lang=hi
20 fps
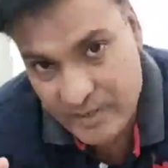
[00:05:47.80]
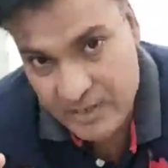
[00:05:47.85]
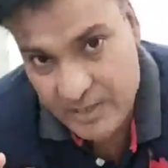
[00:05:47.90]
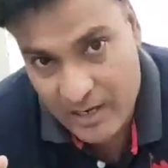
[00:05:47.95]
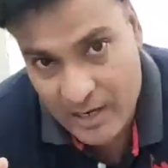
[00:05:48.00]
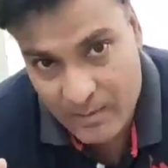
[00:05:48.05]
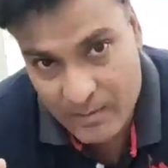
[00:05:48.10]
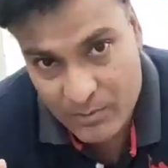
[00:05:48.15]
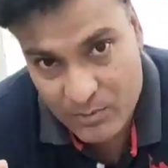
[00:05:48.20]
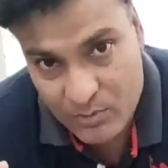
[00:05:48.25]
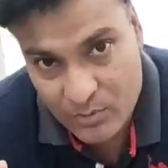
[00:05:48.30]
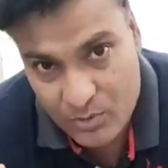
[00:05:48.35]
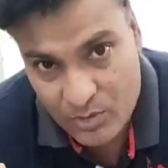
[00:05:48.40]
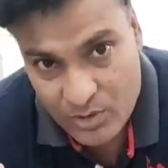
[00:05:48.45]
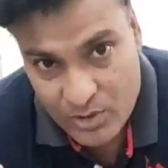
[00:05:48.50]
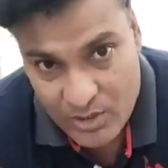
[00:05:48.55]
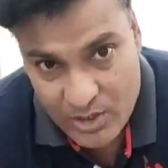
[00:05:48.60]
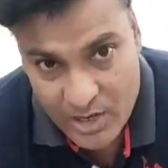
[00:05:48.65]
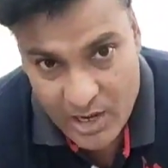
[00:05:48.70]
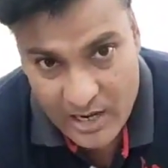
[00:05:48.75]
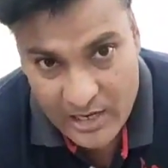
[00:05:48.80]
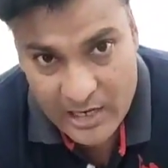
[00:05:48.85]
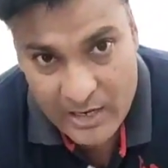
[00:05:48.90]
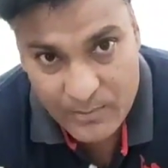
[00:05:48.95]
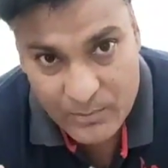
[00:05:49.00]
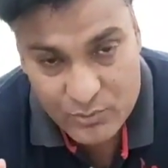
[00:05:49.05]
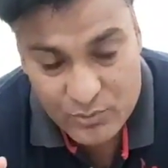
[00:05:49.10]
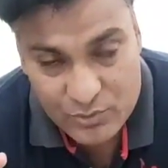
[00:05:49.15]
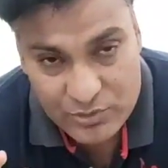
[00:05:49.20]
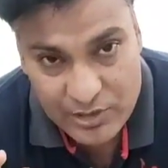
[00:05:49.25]
पड़ेगा आपको अगर
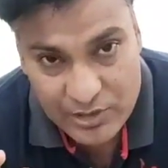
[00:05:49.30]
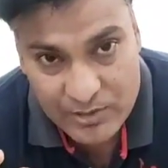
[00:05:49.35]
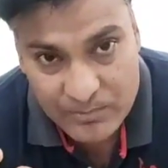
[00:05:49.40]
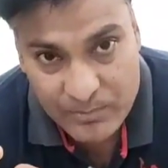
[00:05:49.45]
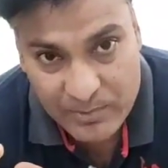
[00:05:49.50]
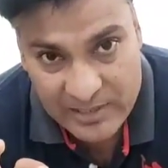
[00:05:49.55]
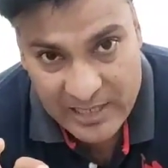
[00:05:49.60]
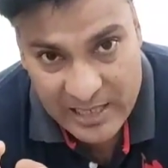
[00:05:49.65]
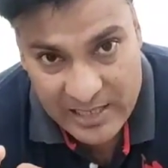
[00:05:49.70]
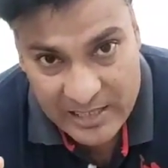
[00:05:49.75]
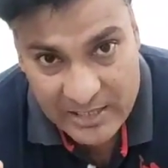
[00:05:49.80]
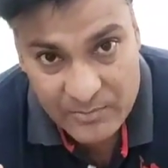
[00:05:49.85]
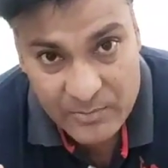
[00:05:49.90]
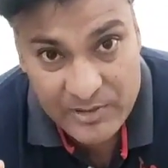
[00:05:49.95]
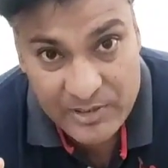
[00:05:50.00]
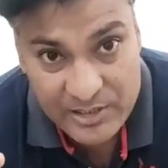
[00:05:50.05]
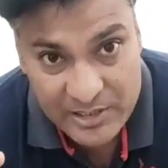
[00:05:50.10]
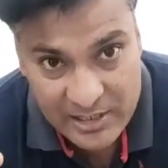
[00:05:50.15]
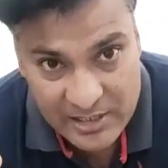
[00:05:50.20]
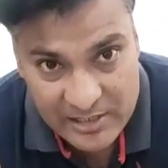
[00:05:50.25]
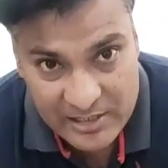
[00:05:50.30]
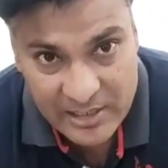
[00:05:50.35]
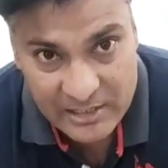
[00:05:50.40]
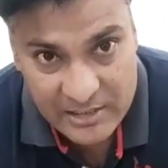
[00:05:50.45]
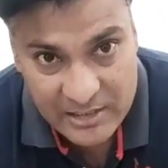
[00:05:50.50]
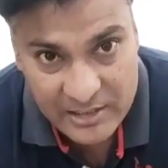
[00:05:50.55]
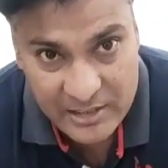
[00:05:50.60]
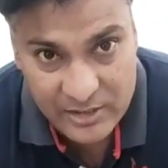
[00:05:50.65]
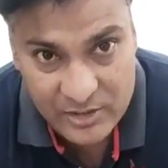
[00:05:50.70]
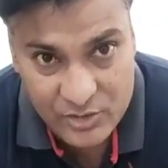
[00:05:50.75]
आप उसके पंद्रह दिन भी निकल
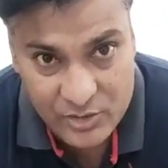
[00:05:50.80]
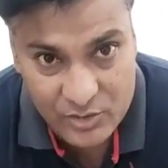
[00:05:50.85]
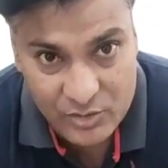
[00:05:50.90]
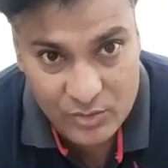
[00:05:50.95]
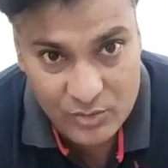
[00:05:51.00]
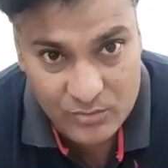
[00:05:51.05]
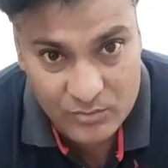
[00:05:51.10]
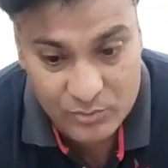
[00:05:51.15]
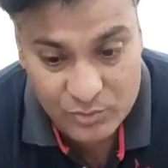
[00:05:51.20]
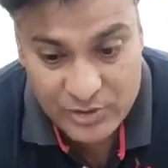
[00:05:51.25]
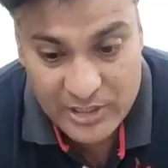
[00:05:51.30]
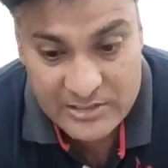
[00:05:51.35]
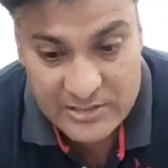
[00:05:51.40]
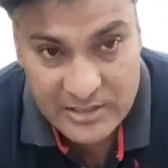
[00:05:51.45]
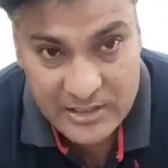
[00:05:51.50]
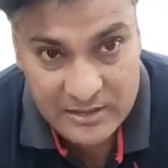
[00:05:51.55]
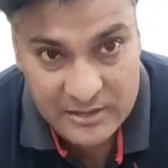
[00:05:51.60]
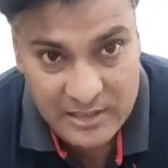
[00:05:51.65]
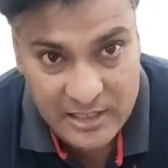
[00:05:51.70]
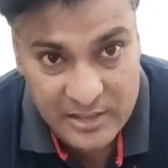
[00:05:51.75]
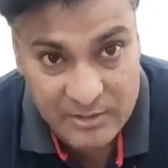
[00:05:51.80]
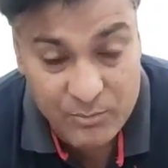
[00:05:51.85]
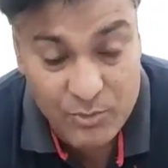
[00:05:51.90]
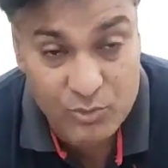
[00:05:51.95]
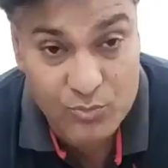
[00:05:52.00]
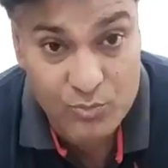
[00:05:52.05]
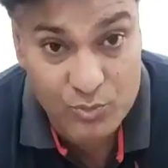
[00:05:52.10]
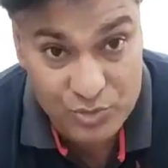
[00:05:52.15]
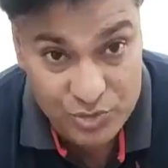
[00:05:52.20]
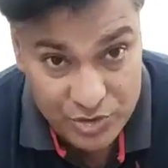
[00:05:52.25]
जाते हैं तो मुझे ऐसा लगता है कि
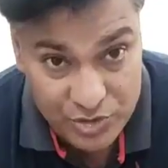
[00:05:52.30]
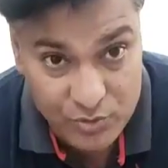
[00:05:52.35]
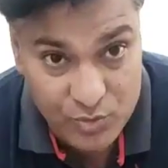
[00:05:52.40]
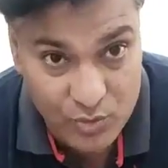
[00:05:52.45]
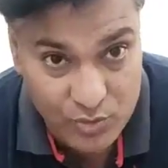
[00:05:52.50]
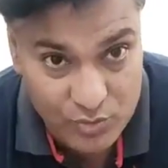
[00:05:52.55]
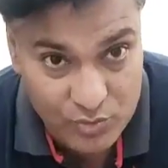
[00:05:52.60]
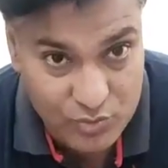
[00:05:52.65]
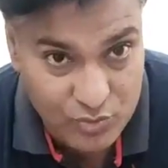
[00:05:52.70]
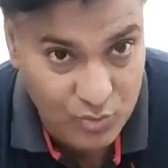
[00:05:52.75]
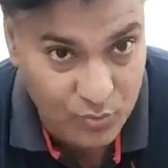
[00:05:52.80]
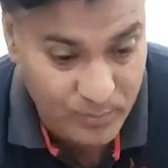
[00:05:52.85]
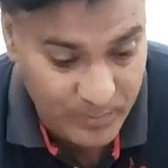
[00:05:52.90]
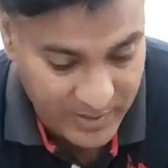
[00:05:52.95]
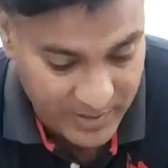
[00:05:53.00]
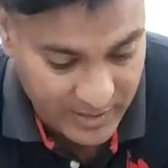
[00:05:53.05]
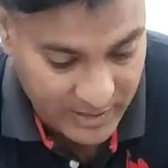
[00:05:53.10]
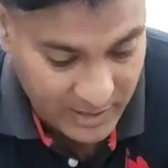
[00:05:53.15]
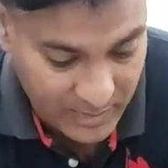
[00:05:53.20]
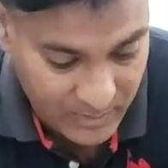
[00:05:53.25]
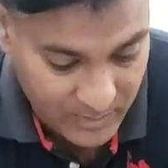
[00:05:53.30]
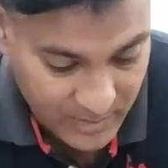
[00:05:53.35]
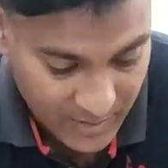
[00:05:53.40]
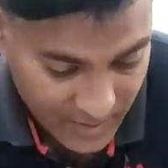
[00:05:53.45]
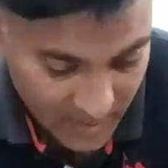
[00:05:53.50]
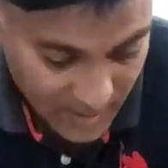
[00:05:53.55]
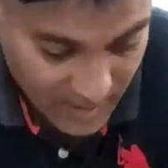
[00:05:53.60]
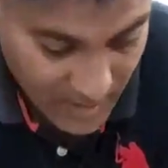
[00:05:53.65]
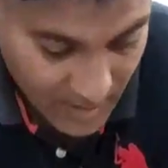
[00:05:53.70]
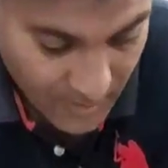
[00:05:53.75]
बहुत मुश्किल होगी उसको पहनाने में
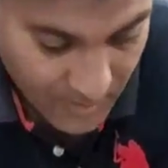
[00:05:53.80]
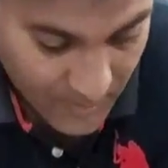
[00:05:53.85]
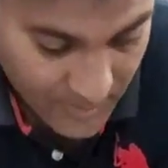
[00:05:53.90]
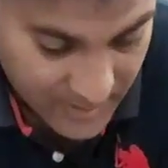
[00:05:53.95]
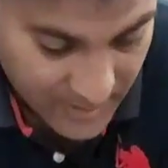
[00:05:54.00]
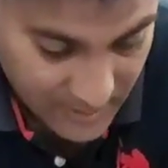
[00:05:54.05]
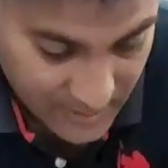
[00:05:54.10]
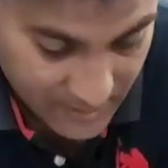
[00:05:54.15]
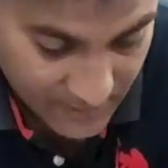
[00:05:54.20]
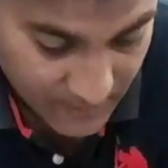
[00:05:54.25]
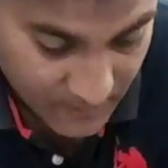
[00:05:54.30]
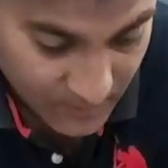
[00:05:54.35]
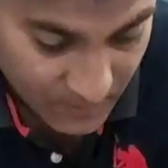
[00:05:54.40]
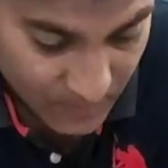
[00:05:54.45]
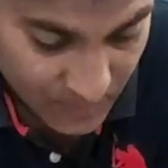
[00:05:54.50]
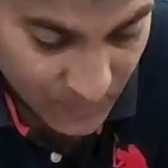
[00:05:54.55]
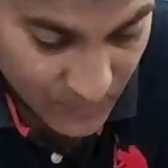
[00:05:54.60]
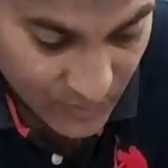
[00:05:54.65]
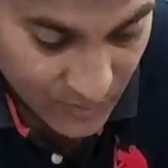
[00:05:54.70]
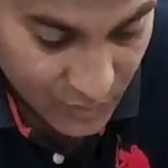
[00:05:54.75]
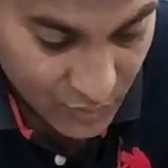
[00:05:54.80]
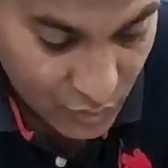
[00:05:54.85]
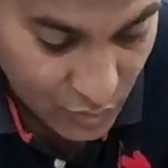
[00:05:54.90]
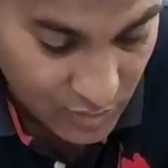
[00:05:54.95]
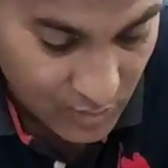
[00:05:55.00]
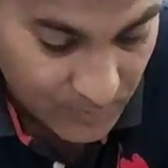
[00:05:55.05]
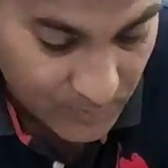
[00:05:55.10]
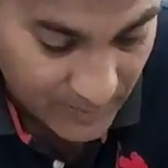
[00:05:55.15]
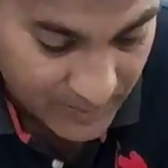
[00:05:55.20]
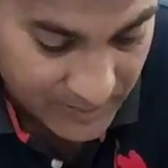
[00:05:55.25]
मगर जो
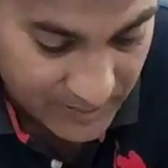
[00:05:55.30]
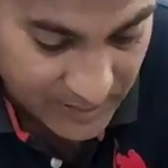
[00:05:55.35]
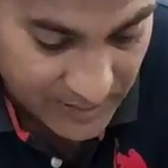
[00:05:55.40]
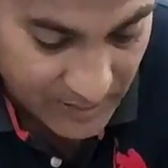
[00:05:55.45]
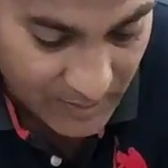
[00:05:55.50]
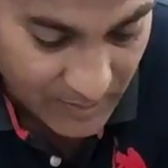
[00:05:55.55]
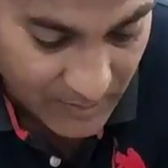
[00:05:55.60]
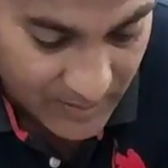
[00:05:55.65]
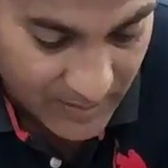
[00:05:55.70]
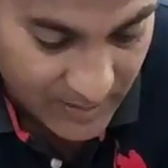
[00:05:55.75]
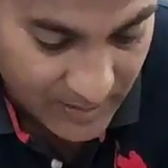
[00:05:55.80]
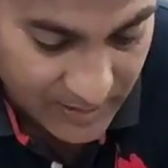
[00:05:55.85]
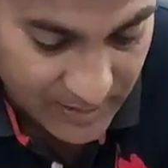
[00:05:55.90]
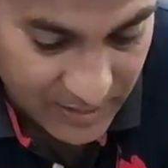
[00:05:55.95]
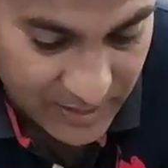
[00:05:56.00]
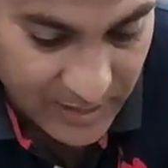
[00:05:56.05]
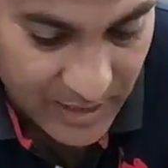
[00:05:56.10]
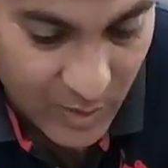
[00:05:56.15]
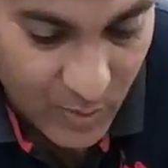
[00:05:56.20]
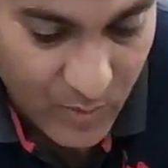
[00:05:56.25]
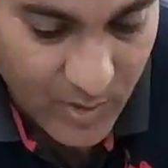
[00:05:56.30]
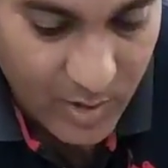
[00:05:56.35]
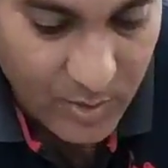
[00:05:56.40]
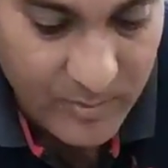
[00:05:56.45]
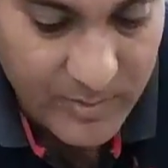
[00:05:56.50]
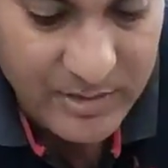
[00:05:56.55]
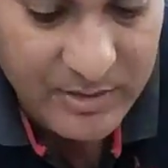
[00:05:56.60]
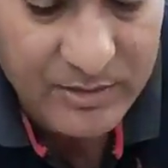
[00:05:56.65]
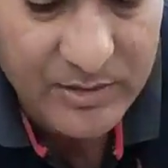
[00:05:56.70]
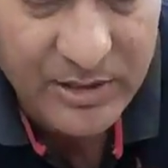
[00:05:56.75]
कि प्रैक्टिकल मैंने ये किया हुआ है मैं